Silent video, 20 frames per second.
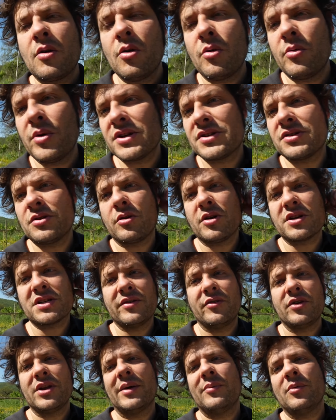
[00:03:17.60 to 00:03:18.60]
Con questo
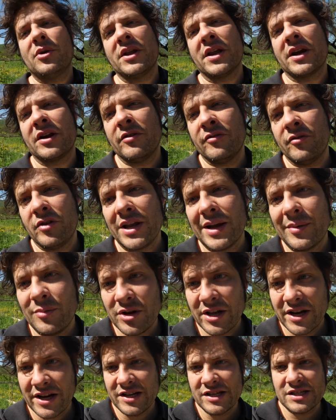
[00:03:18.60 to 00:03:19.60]
cosa vogliamo dire? Non vogliamo
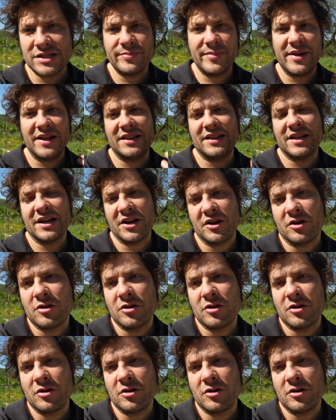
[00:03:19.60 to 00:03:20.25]
dire di smettere di